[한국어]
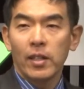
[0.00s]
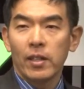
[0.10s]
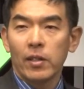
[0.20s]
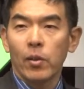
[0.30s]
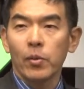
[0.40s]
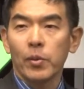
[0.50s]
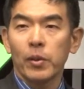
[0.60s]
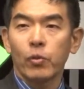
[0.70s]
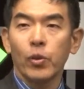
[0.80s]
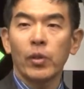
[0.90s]
거기서
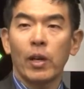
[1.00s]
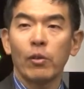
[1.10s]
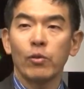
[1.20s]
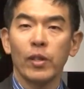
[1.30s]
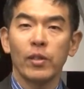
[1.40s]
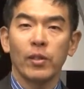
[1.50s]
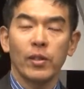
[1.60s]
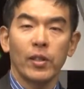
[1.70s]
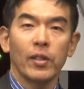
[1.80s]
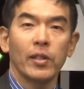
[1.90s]
튀어나올 수가 있는
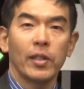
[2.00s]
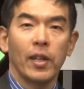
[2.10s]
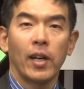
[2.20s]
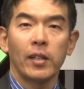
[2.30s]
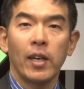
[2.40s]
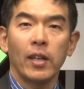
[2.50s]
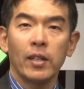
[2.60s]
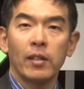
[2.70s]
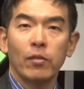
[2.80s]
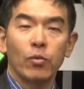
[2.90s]
거죠. 아, 내가
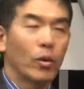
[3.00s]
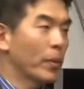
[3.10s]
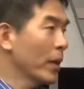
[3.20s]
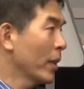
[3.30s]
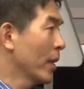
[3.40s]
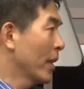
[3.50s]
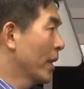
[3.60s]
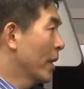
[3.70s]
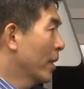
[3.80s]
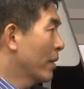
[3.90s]
이 수업엔
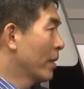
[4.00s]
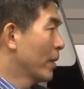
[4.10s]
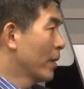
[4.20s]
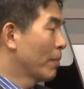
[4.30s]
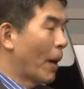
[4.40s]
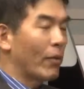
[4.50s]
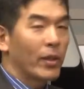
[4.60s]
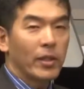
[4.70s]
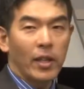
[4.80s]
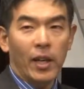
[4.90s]
그
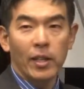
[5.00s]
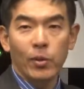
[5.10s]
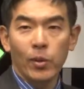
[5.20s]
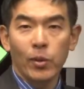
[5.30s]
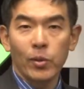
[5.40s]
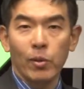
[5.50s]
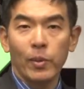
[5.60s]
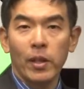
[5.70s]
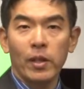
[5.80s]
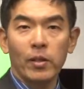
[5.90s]
방관자가 아니고
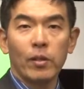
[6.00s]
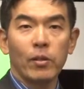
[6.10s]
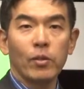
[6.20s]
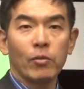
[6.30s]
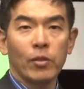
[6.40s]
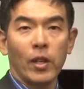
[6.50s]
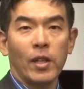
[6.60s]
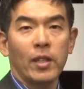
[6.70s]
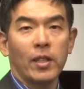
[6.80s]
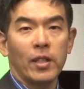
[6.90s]
정말 일대를 듣는구나.
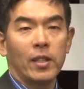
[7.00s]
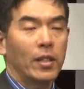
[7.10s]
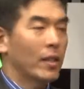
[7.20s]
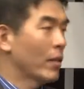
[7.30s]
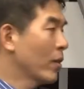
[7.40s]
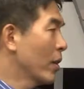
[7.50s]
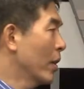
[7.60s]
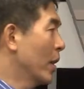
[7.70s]
그래서